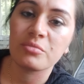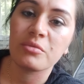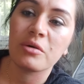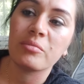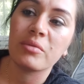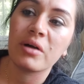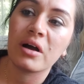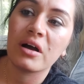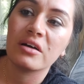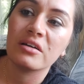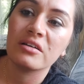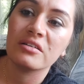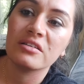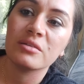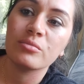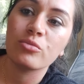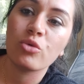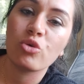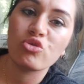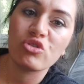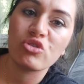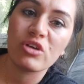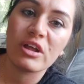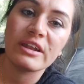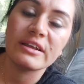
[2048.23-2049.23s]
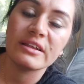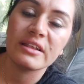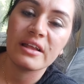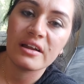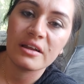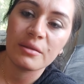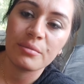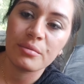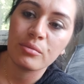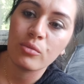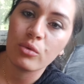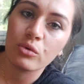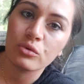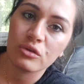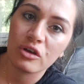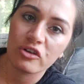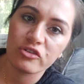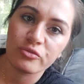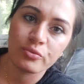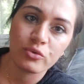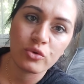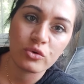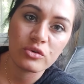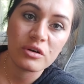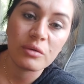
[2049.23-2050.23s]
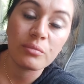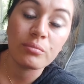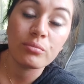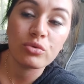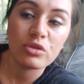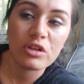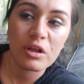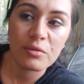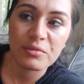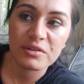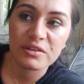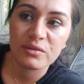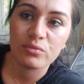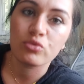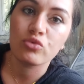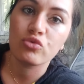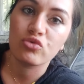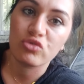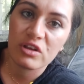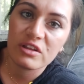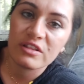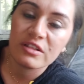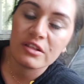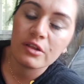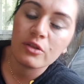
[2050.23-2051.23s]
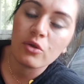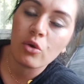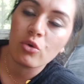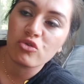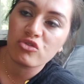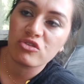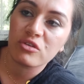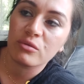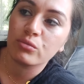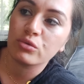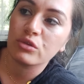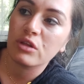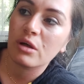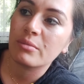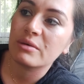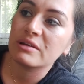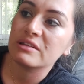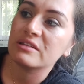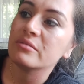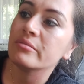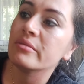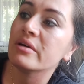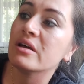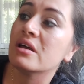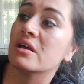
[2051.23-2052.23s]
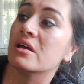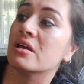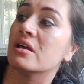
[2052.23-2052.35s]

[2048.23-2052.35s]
ama aradığım özelliklerde bir montaj programı bulamadım. Ücretli de olsa bulamadım.